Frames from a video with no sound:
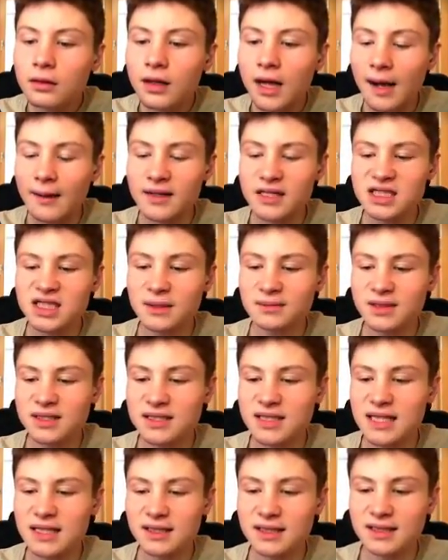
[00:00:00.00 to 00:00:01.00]
Aber ich glaube,
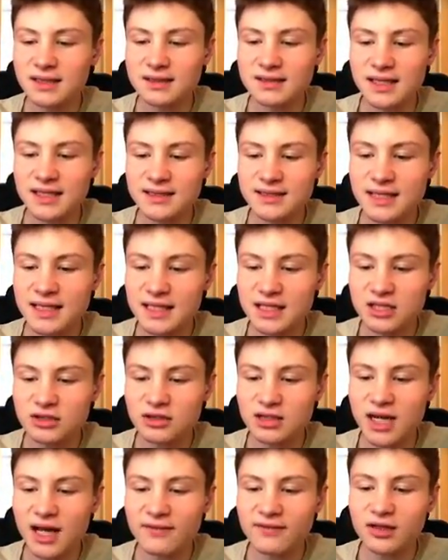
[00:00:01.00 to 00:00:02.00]
das geht, das Ganze geht nicht
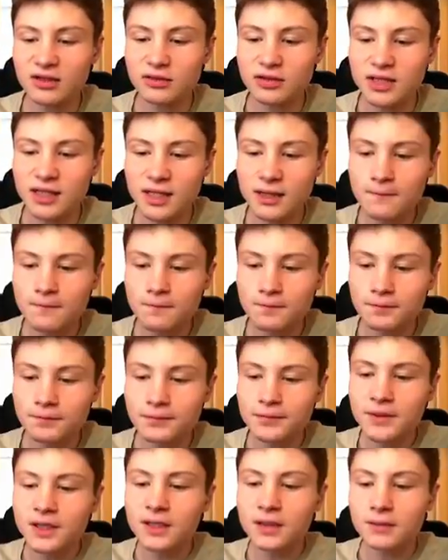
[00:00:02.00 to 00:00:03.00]
durch Lava durch, ne?
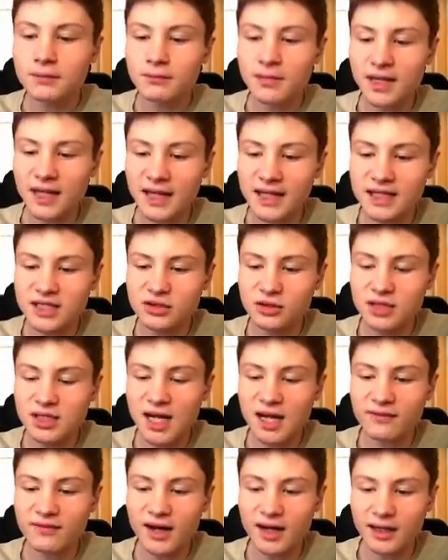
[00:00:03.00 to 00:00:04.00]
Man kann nicht durch
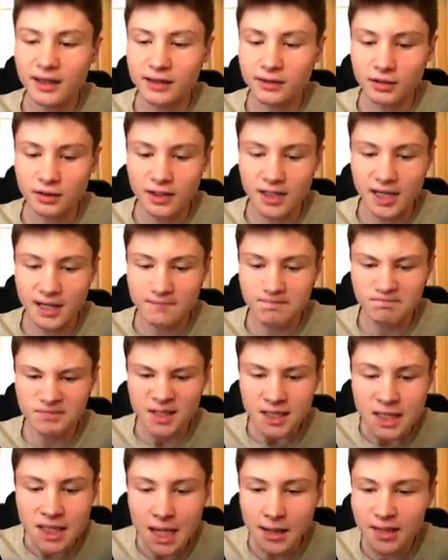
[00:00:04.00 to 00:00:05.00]
Lava angeln, okay.
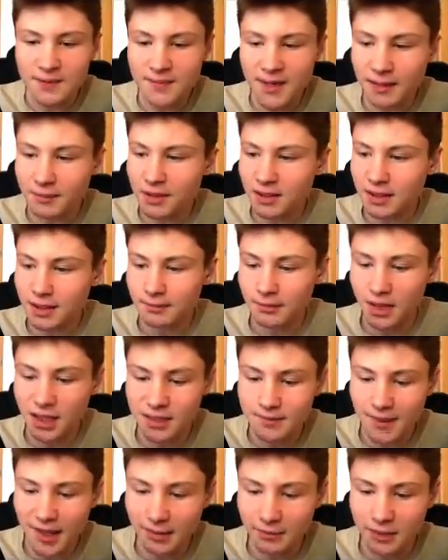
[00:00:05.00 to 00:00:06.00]
Aber ich merke mir den mal,
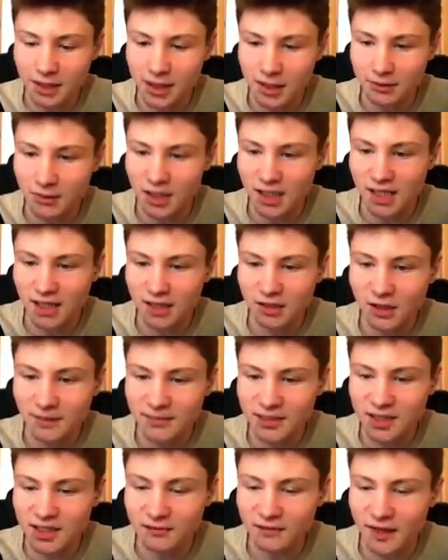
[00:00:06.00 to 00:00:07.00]
ich merke mir den mal, ja? Der
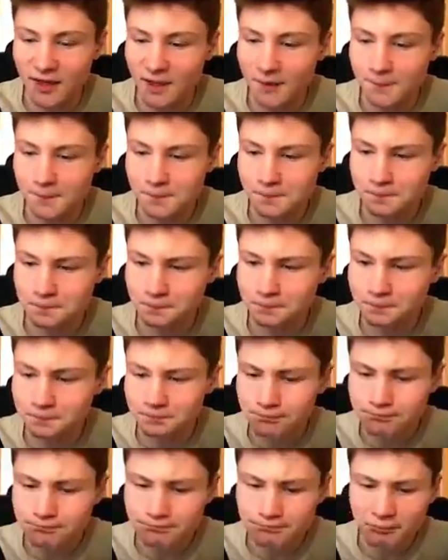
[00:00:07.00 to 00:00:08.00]
kommt ja nicht weg.
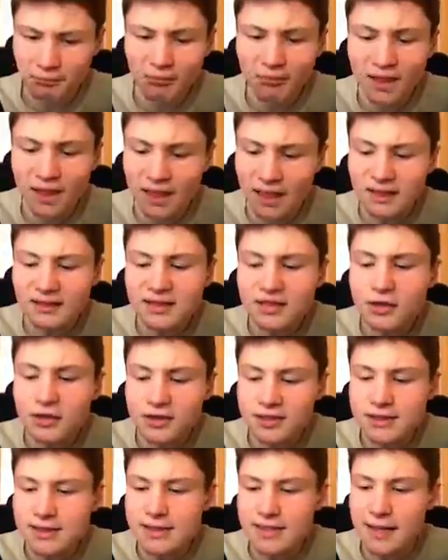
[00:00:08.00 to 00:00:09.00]
Kann sie
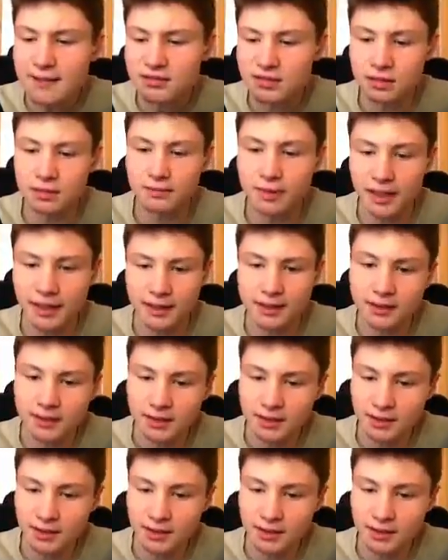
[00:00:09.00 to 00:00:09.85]
höchstens selbst umbringen.